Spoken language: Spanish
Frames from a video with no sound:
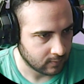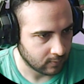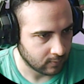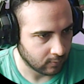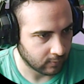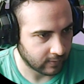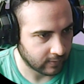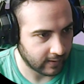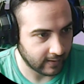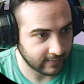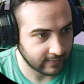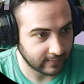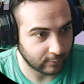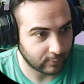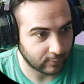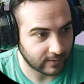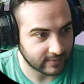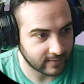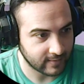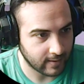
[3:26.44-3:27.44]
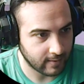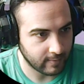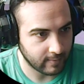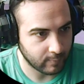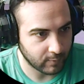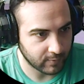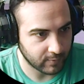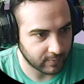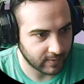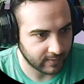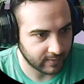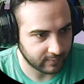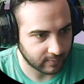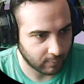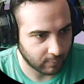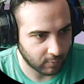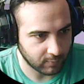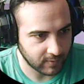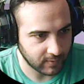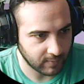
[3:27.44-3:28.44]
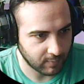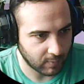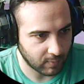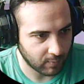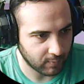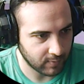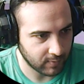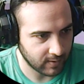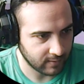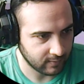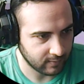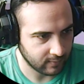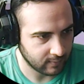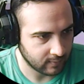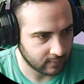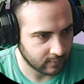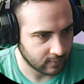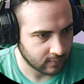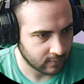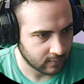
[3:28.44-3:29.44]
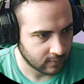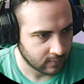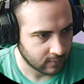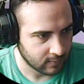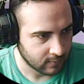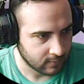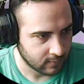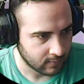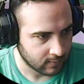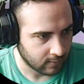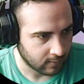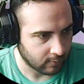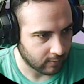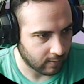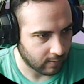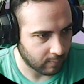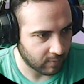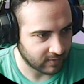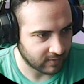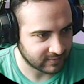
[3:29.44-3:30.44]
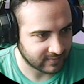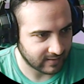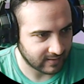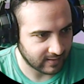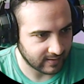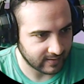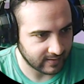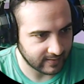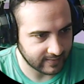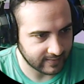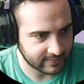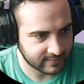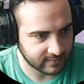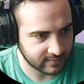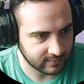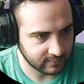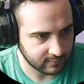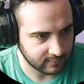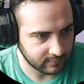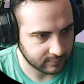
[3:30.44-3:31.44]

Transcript: Ok, tengo la llave, muy bien, estamos bien, vamos bien. Ahora vamos hacia la derecha.